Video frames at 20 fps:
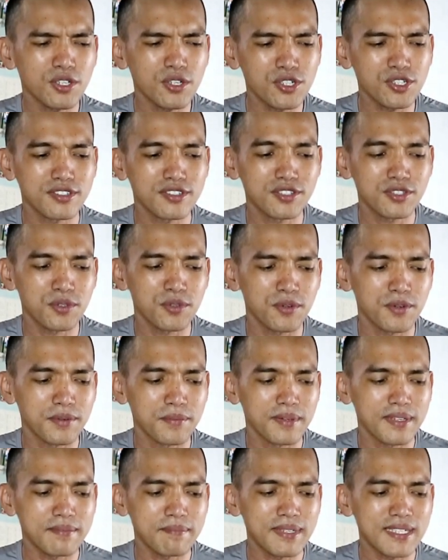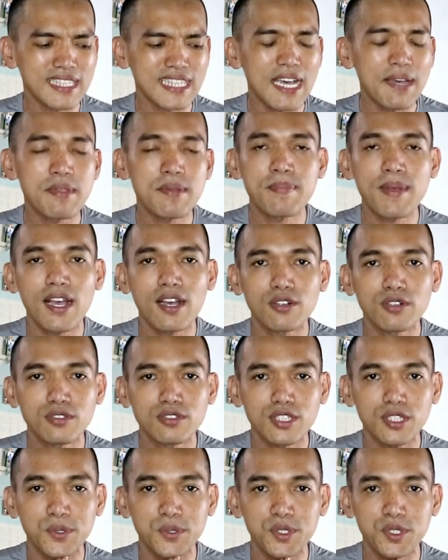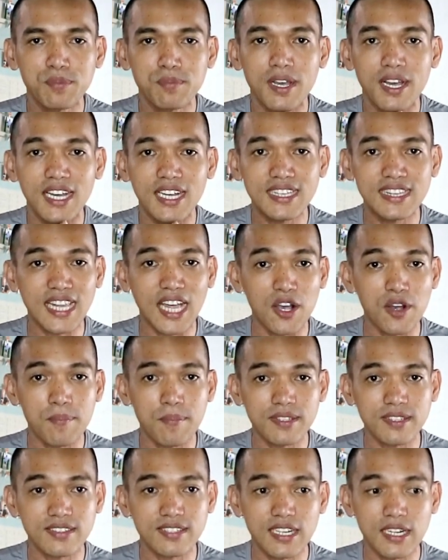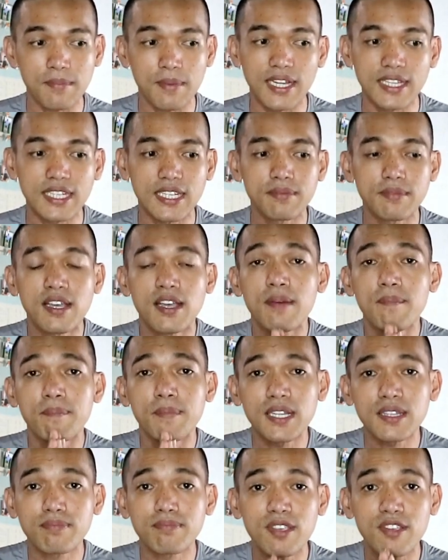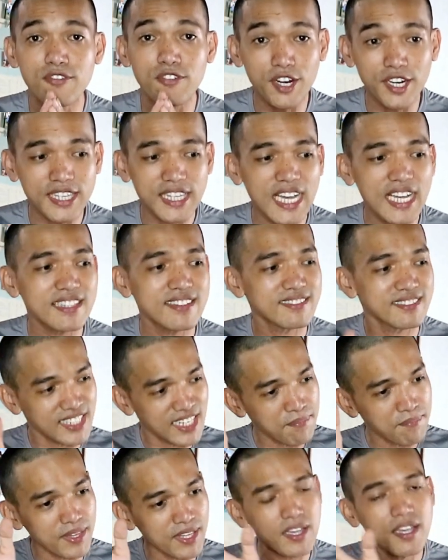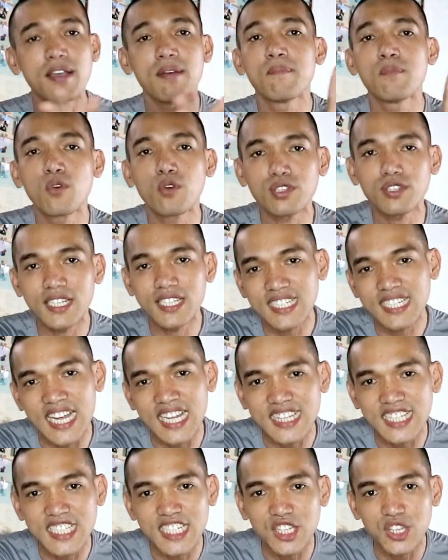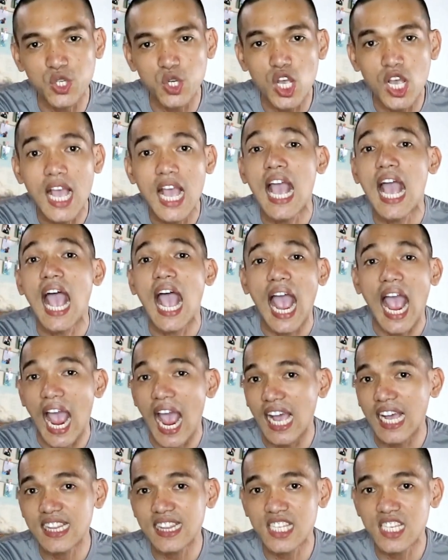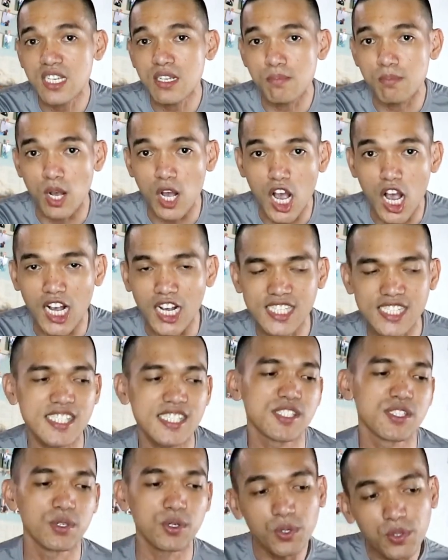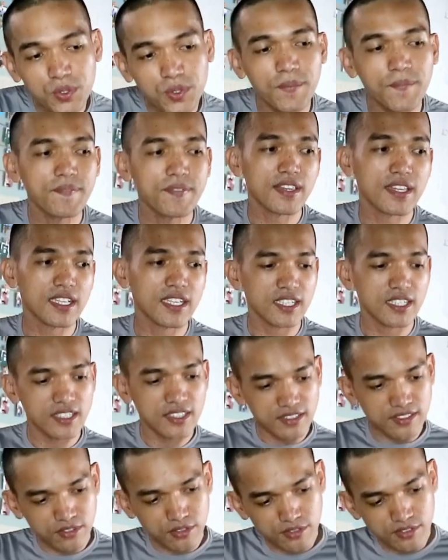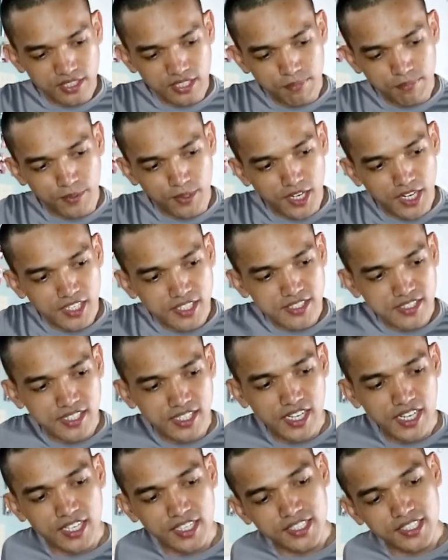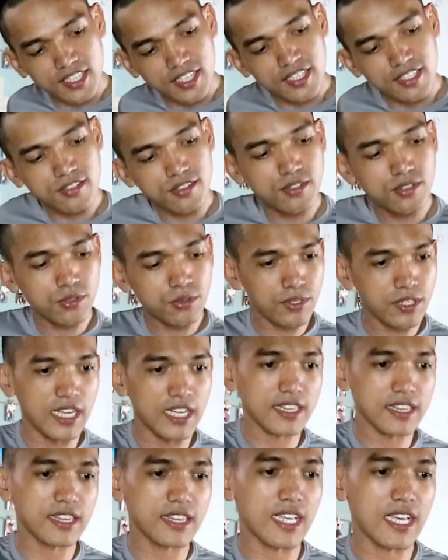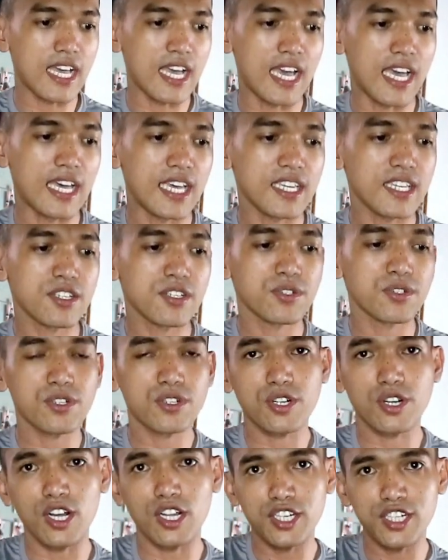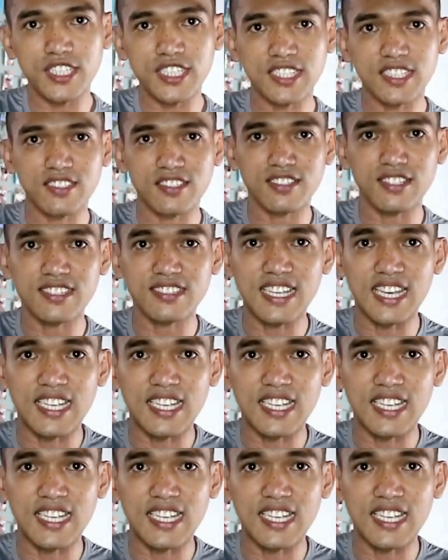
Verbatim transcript: yun. So, madami pa akong sigurong mga taong pasasalamatan. But before that, syempre, buksan na natin itong ating box. So, so sa box, ang nakasulat ay yung color niya dito sa